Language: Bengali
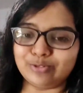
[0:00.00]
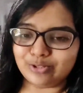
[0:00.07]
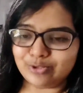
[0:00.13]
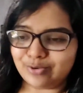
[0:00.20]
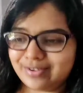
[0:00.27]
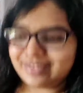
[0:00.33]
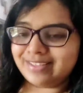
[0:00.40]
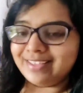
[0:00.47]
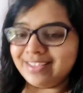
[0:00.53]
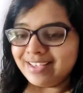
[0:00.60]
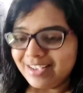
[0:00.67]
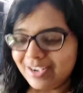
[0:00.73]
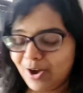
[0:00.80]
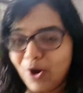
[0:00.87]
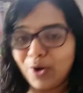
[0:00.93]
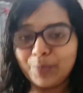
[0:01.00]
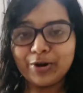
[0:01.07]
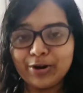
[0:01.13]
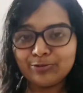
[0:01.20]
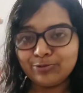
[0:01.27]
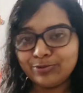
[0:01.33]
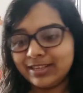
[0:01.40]
পড়তে হয় খাওয়ার পর
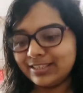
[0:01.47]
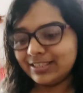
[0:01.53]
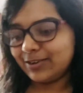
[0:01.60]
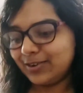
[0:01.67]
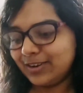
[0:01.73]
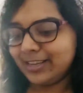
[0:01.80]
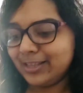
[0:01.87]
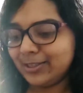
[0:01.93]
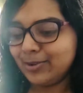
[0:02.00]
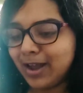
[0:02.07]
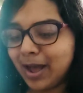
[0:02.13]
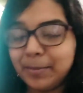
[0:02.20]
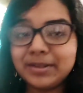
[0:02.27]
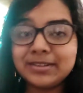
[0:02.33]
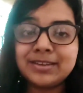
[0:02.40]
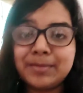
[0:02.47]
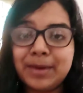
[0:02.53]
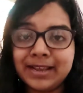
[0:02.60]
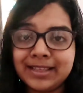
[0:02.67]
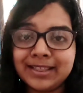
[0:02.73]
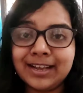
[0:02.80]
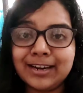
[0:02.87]
একটু শুতে ইচ্ছা করে কিন্তু নামাজটা
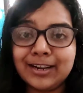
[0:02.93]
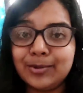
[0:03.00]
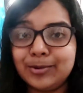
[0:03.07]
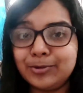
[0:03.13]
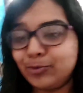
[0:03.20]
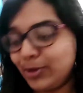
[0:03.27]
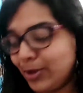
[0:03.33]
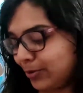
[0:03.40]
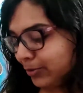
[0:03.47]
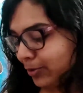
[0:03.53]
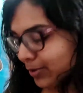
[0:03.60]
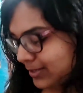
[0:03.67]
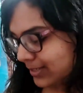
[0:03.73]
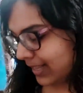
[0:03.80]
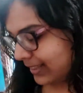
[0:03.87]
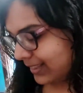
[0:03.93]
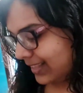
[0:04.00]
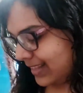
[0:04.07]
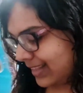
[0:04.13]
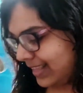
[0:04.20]
বাকি থাকলে তোমার শুয়েও তখন শান্তি